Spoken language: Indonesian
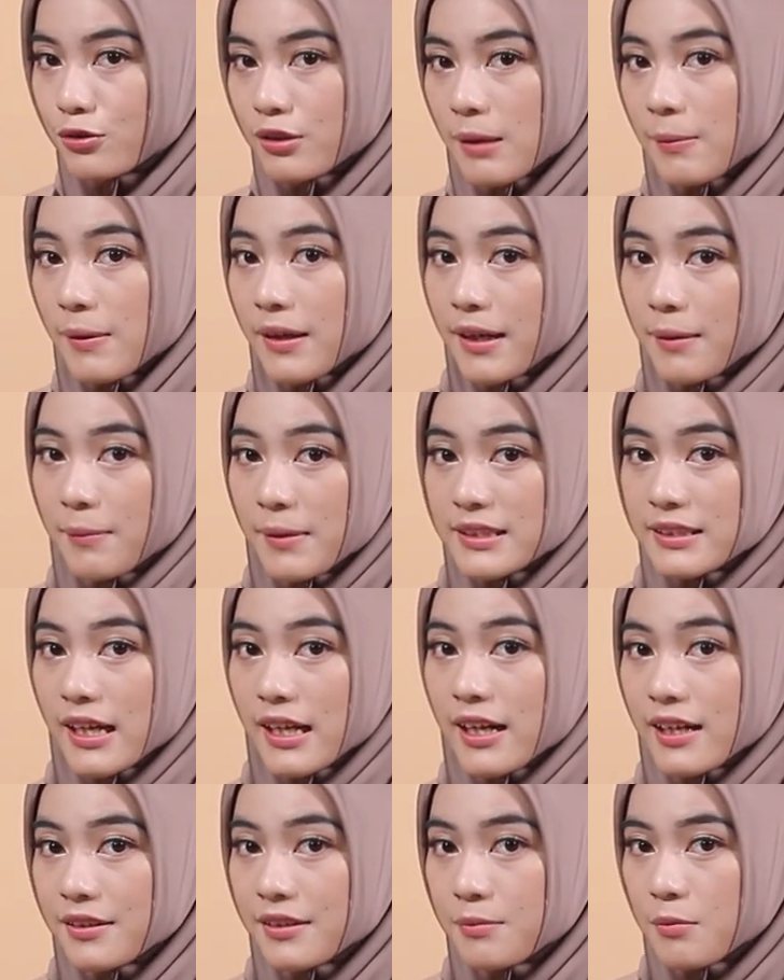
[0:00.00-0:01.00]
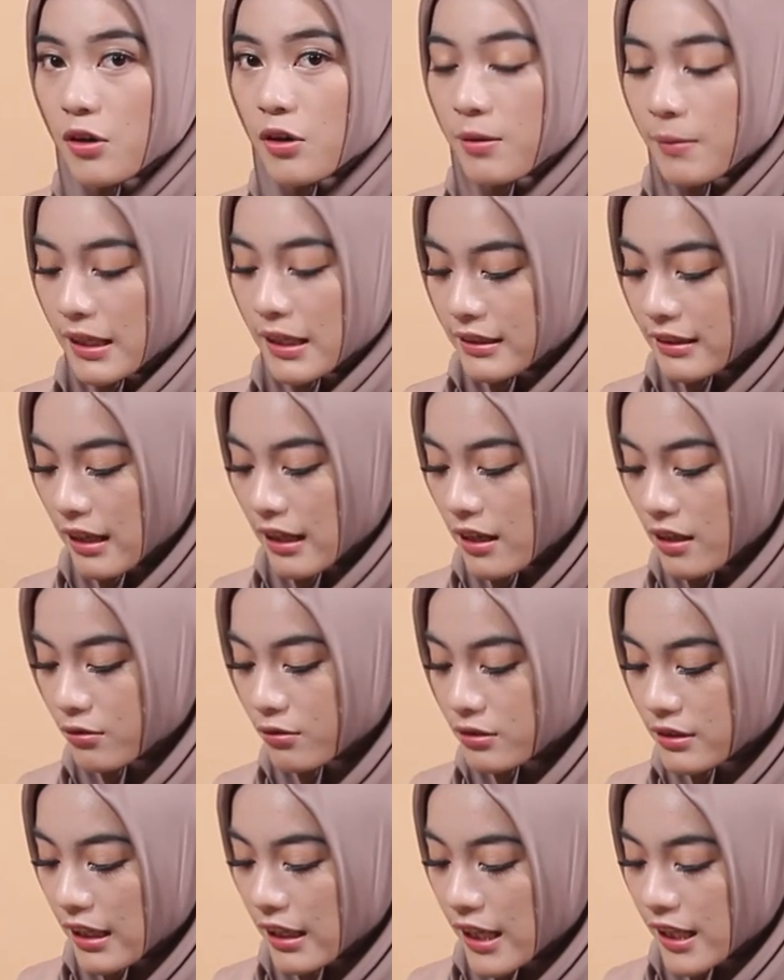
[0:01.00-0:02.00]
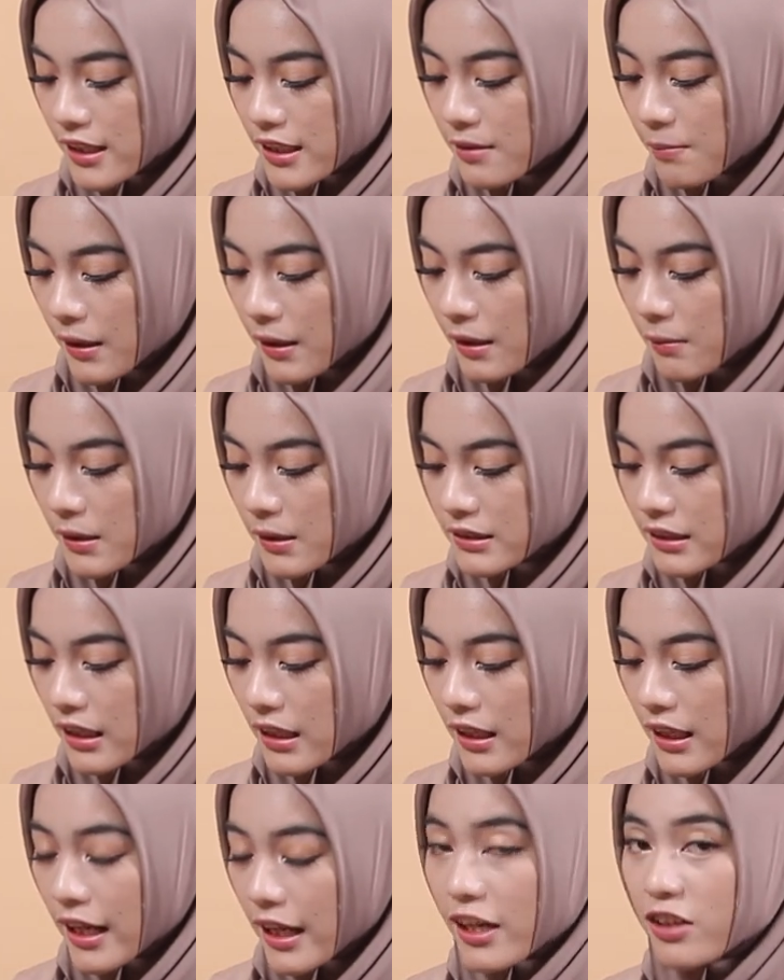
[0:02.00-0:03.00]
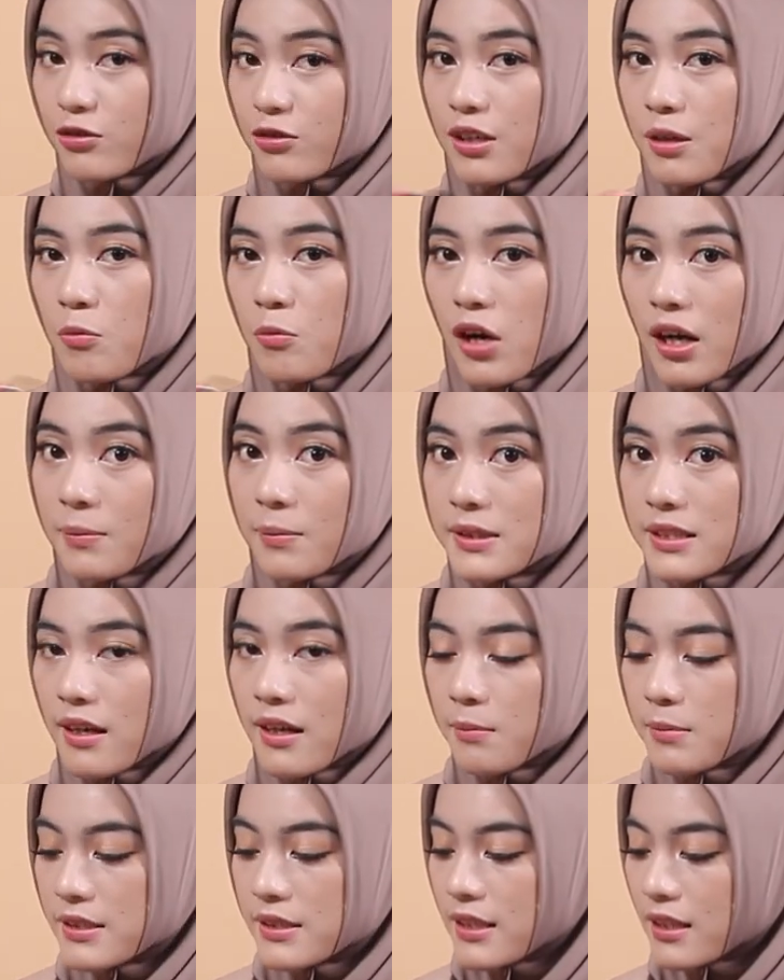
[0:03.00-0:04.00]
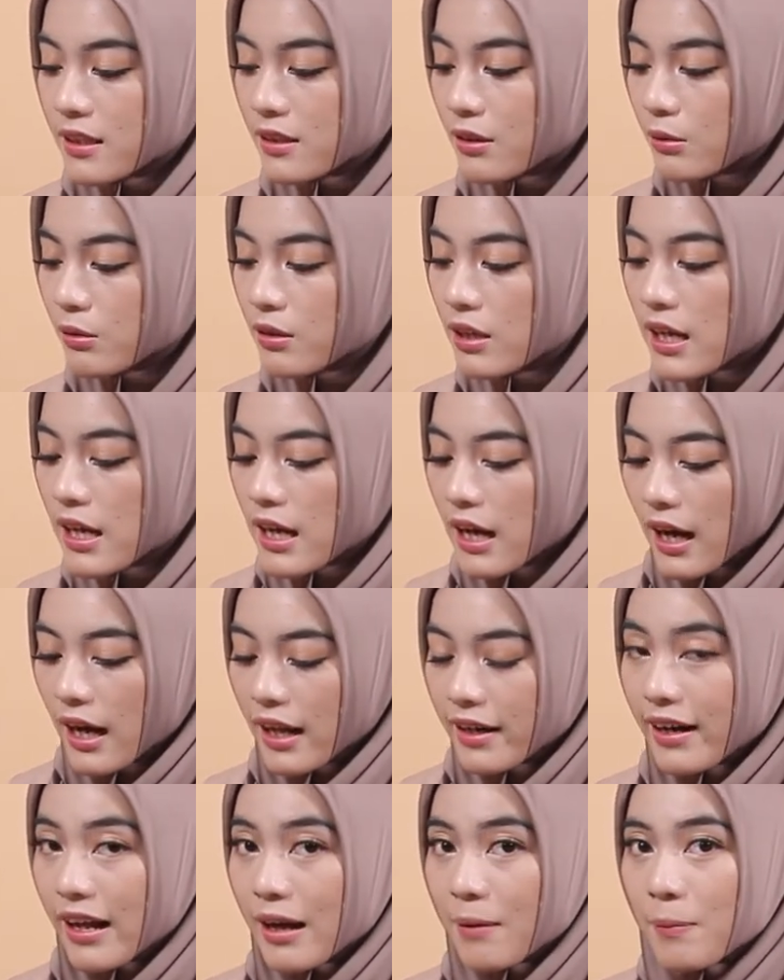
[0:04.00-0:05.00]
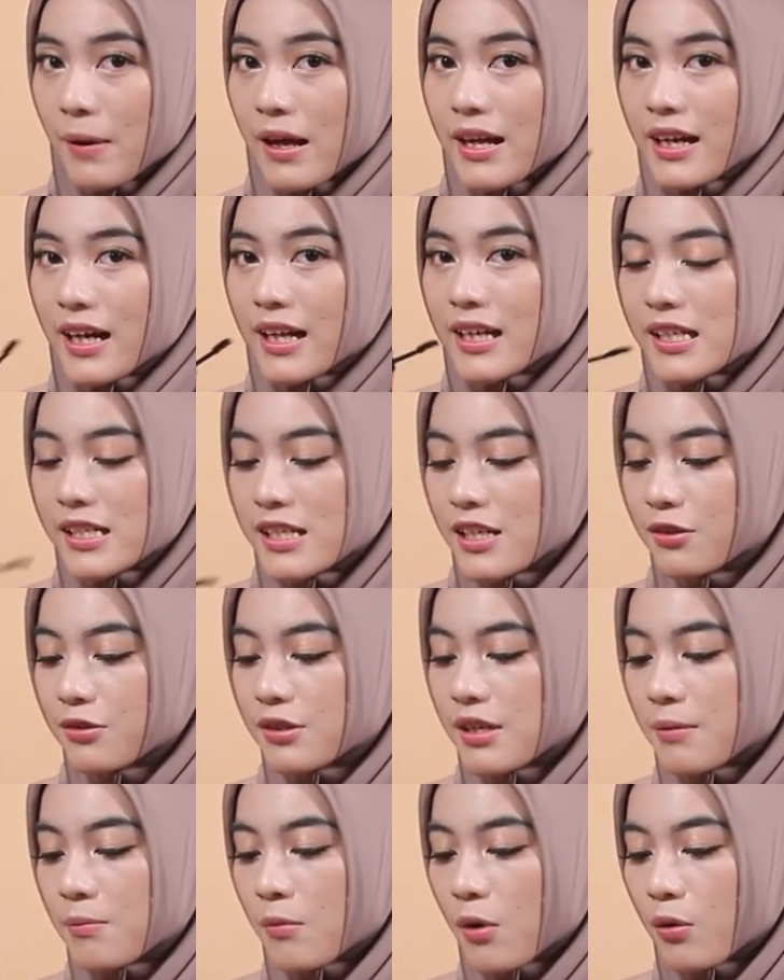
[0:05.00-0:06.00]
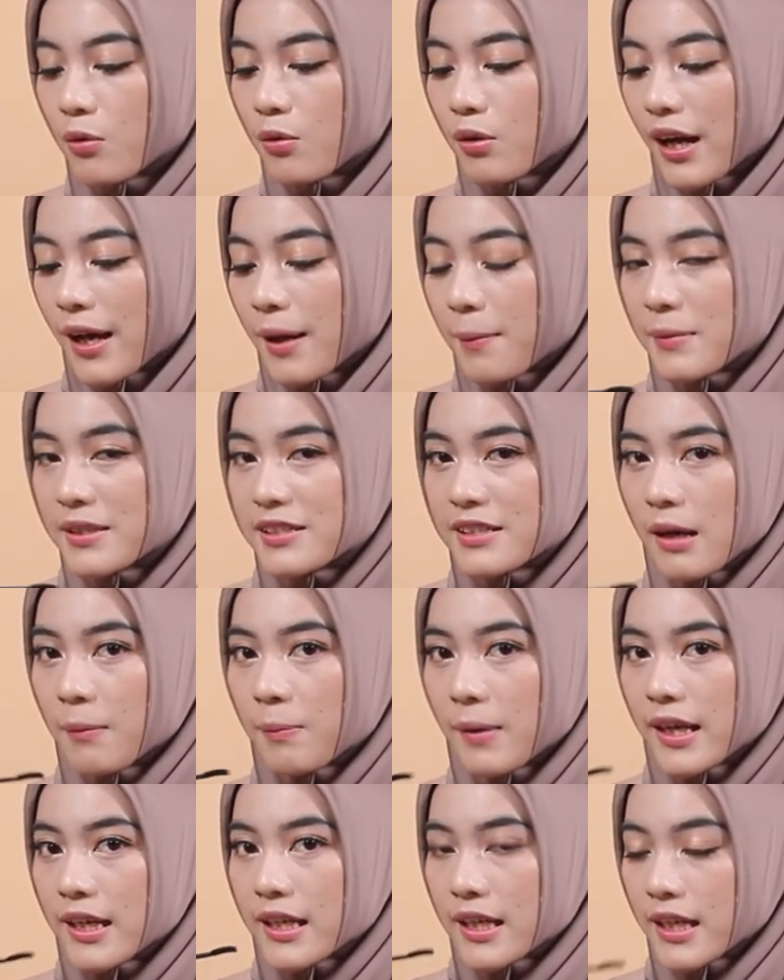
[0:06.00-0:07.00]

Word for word: suka pakai maskara di bawah mata, aku saranin pakai maskara kayak yang udah mau habis-habis gitu. Kenapa? Karena dia udah mau kayak mencapai